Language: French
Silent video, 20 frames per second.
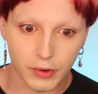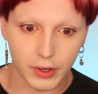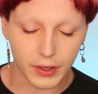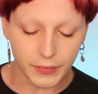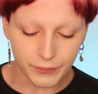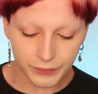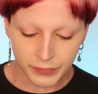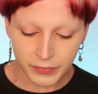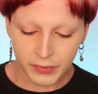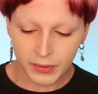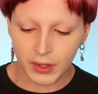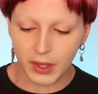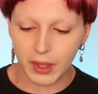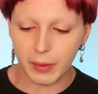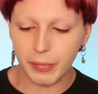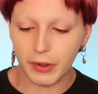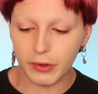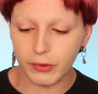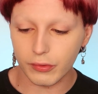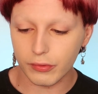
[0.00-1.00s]
Voilà. Et
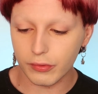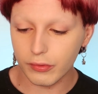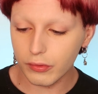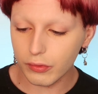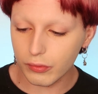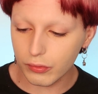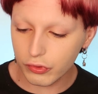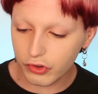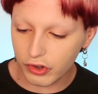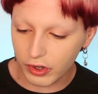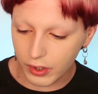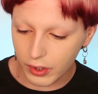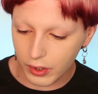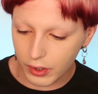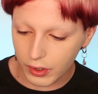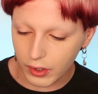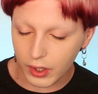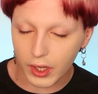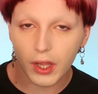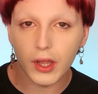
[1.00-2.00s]
par-dessus, du coup,
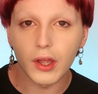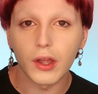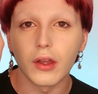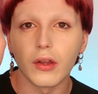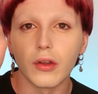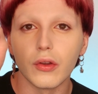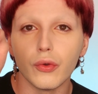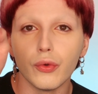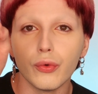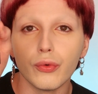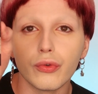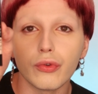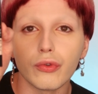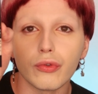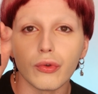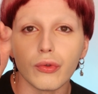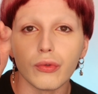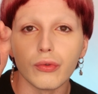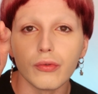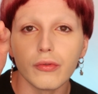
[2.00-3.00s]
j'ai eu
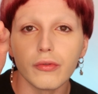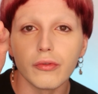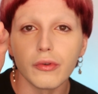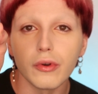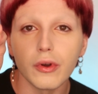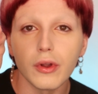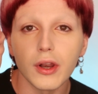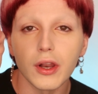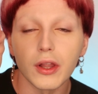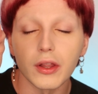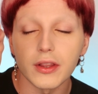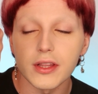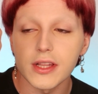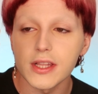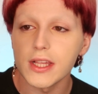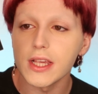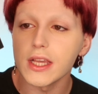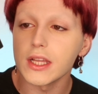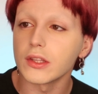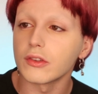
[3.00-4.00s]
ce nouveau
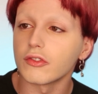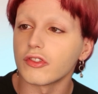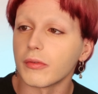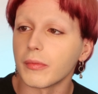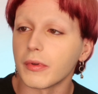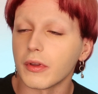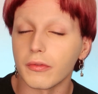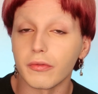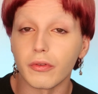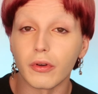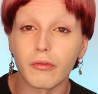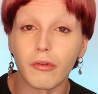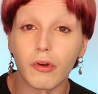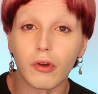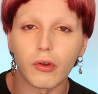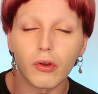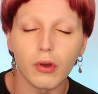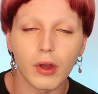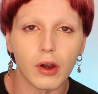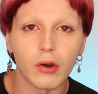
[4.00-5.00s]
lanterne de chez Make Up Forever
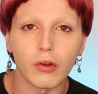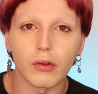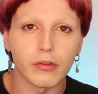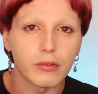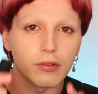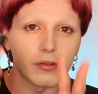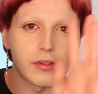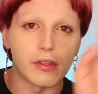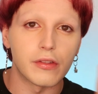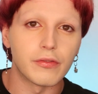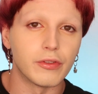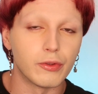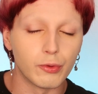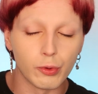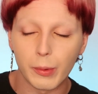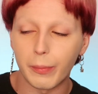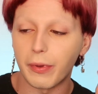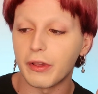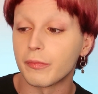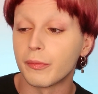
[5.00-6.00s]
encore. Alors, cette vidéo
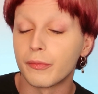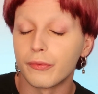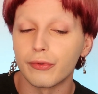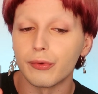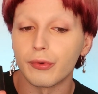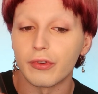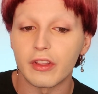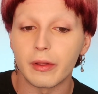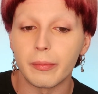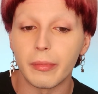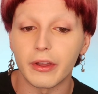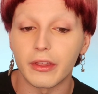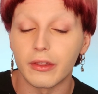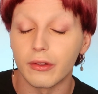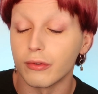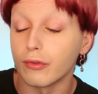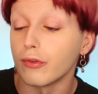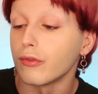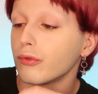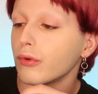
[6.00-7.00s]
n'est pas sponsorisée par qui
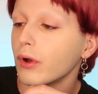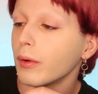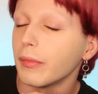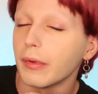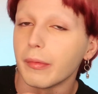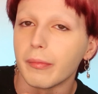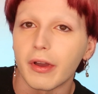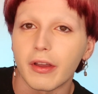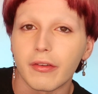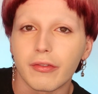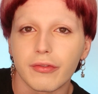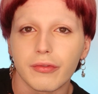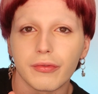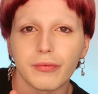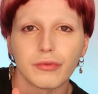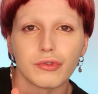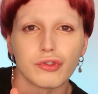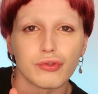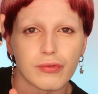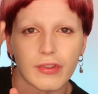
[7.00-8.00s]
que ce soit, mais bref,
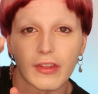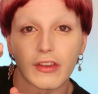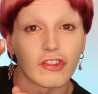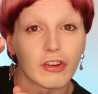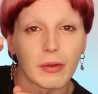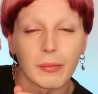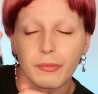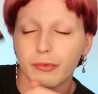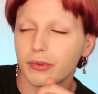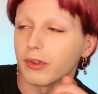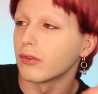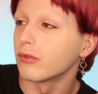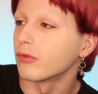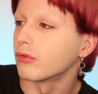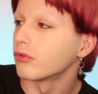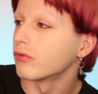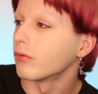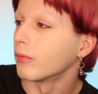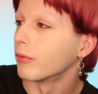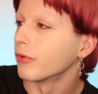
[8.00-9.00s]
je vous avais jamais montré, du
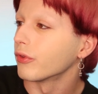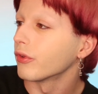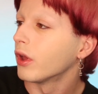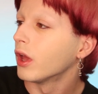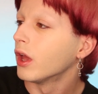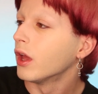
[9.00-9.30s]
coup, je vous montre.